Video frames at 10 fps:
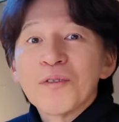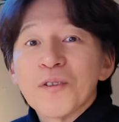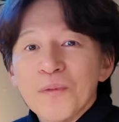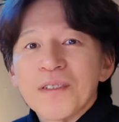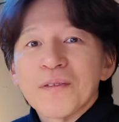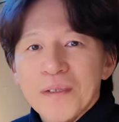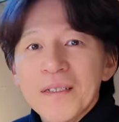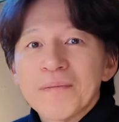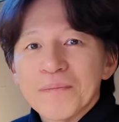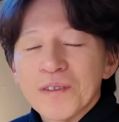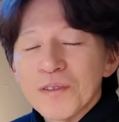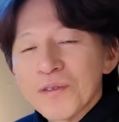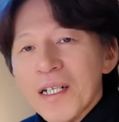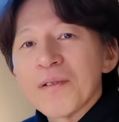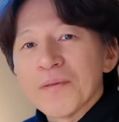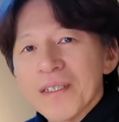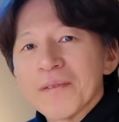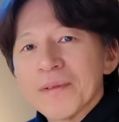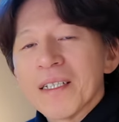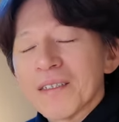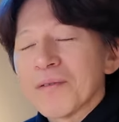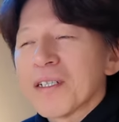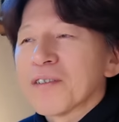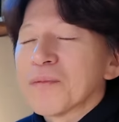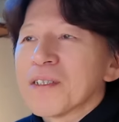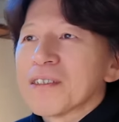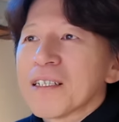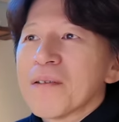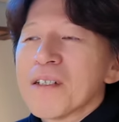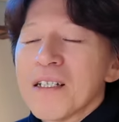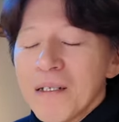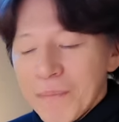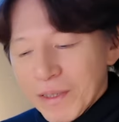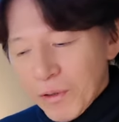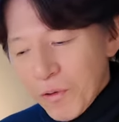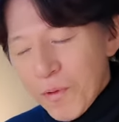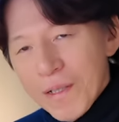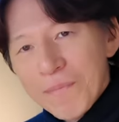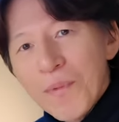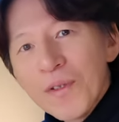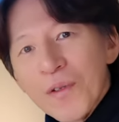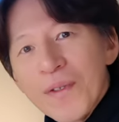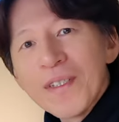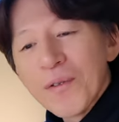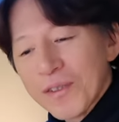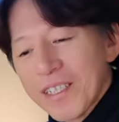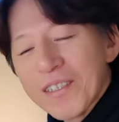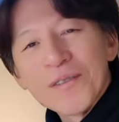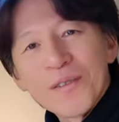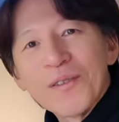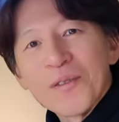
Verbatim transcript: 多いと思うんですよね。ずっと iPhone ですみたいなところだと思うんですが、パソコンは一方で Windows ですって